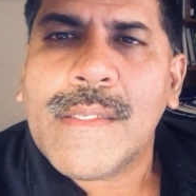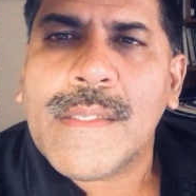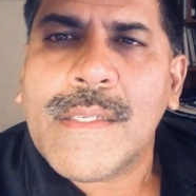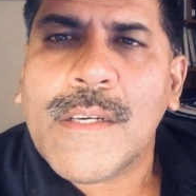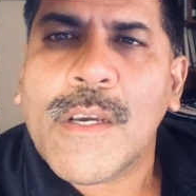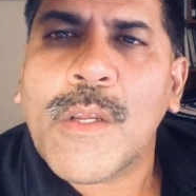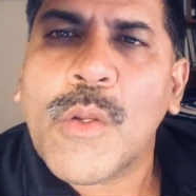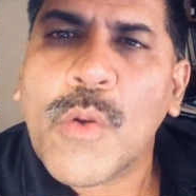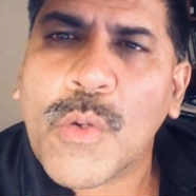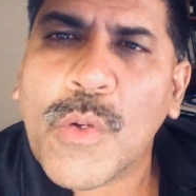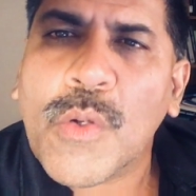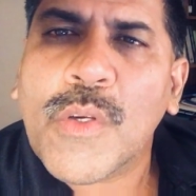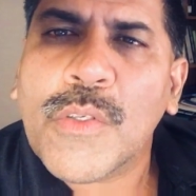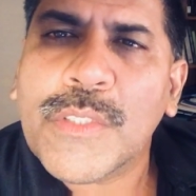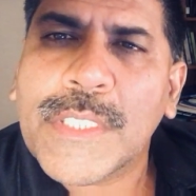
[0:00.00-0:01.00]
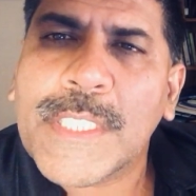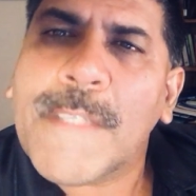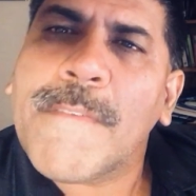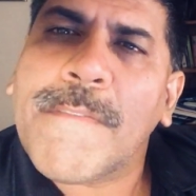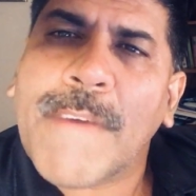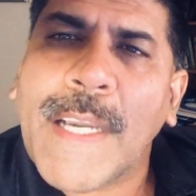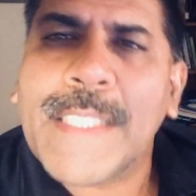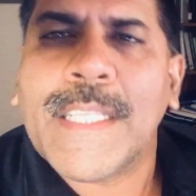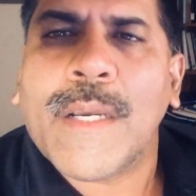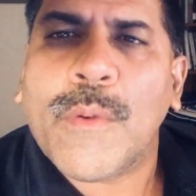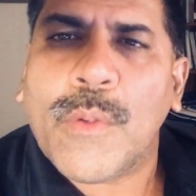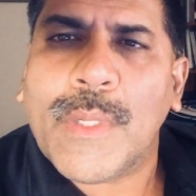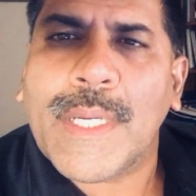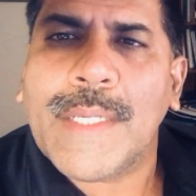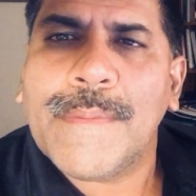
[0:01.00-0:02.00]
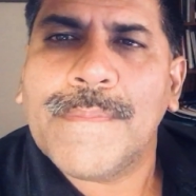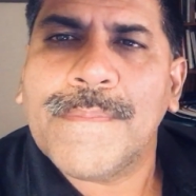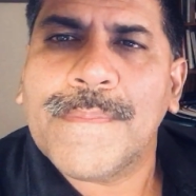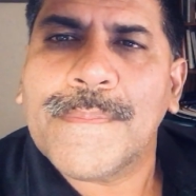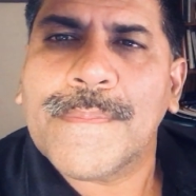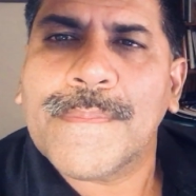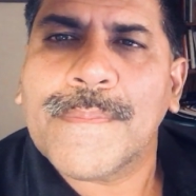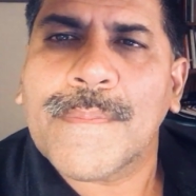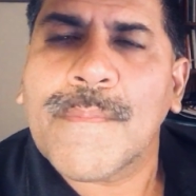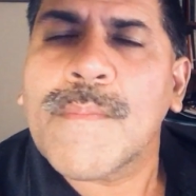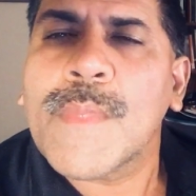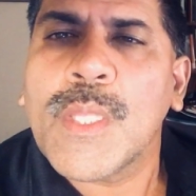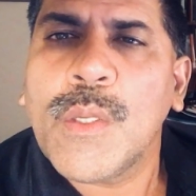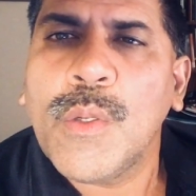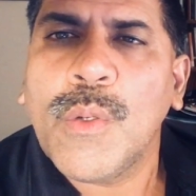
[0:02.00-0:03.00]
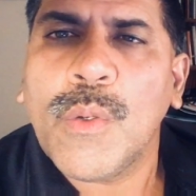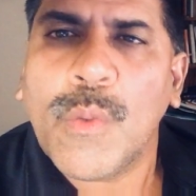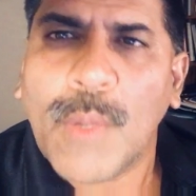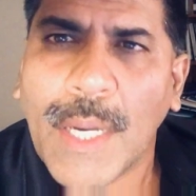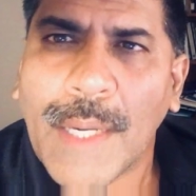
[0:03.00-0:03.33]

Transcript: और लोगों को उससे फायदा होगा हुआ